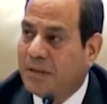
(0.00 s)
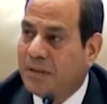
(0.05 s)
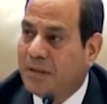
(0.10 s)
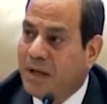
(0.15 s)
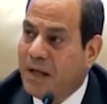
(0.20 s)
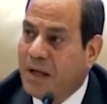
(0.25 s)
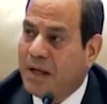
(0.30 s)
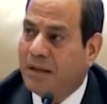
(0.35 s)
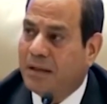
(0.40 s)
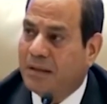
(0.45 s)

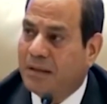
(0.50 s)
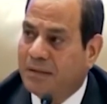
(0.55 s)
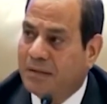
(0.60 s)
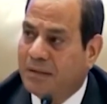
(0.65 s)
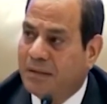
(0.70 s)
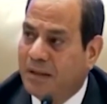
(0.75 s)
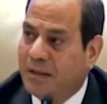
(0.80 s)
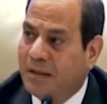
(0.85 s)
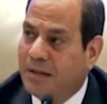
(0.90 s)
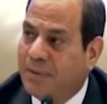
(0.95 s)
لا
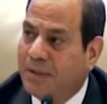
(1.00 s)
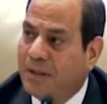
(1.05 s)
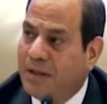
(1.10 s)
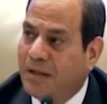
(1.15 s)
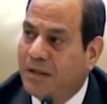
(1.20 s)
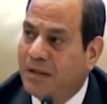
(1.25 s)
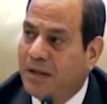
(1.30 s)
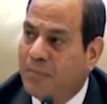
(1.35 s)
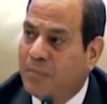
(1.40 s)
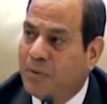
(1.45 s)
احنا
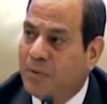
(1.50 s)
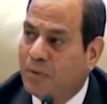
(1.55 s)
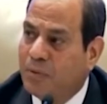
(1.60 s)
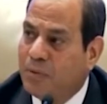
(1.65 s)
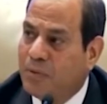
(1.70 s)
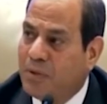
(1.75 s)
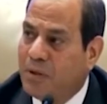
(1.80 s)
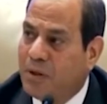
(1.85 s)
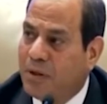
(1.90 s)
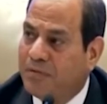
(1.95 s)
بدأنا
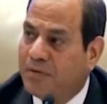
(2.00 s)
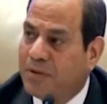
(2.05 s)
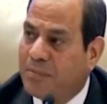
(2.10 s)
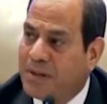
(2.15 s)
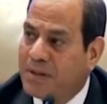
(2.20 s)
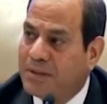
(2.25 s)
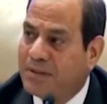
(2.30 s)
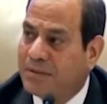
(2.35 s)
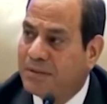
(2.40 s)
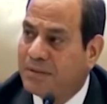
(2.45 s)
الموضوع في
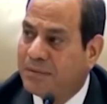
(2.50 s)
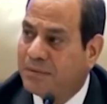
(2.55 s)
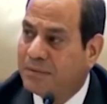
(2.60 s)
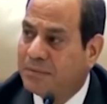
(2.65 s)
مصر